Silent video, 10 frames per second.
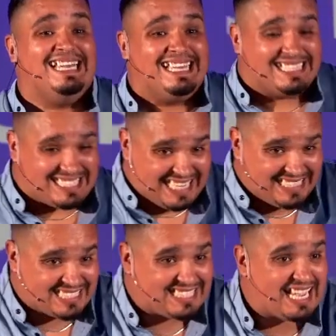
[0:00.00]

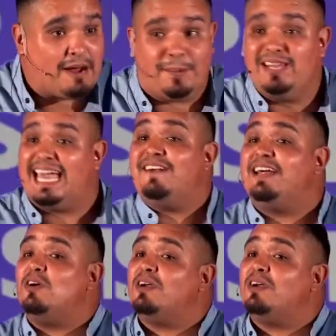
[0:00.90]
sincera. ¿Por qué, veo?